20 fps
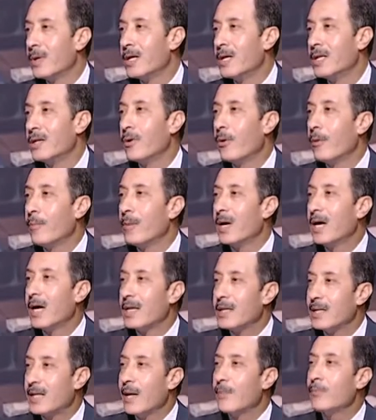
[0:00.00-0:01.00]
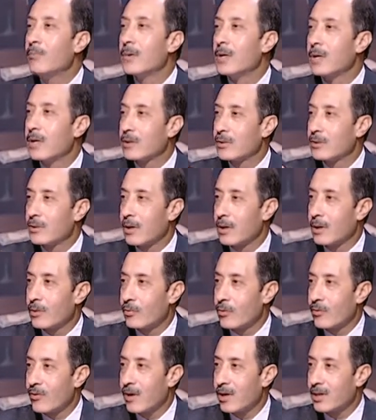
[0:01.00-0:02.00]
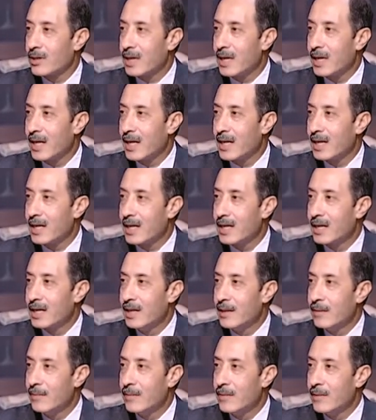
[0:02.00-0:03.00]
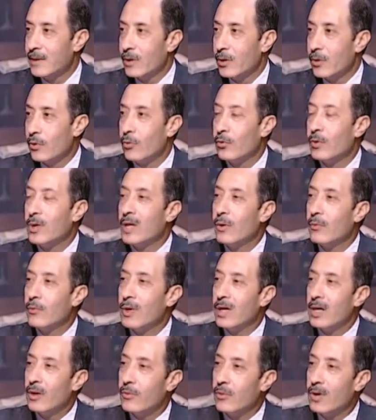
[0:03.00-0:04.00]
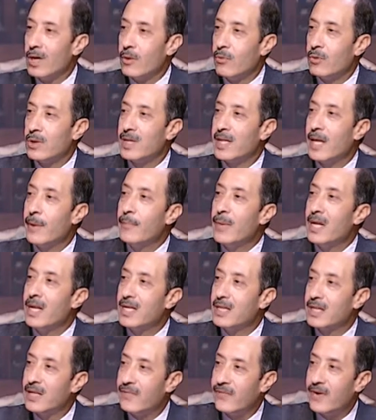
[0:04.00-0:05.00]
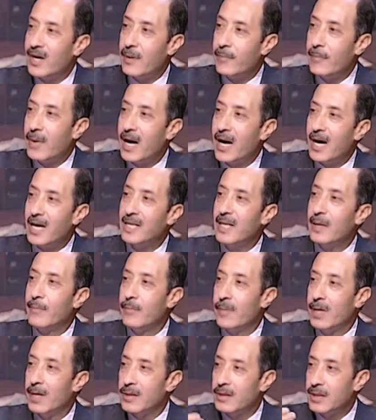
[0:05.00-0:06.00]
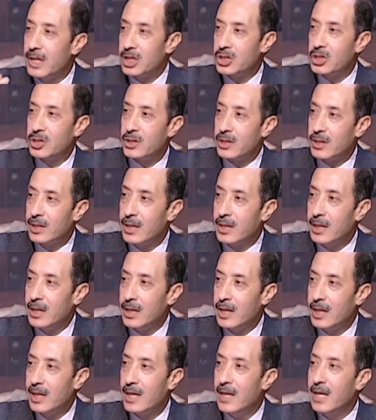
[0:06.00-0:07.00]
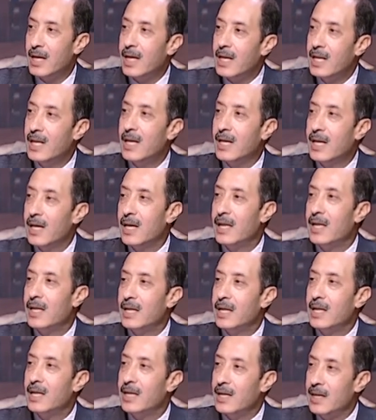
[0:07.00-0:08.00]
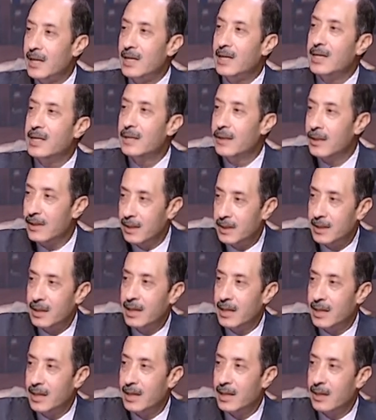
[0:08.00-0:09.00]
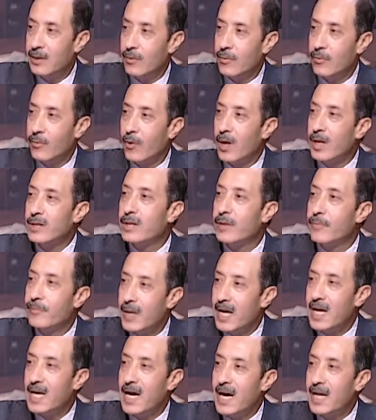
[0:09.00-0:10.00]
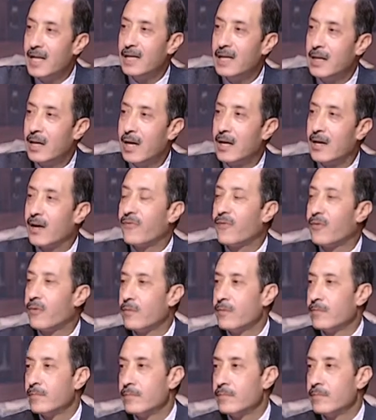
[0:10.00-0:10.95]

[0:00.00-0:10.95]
ان هم تم اختار وزاره الخارجيه و و و وتم الاتفاق بعدم النشر آه، الا لحين آه، آه. وقت ما يعني دي يعرفوا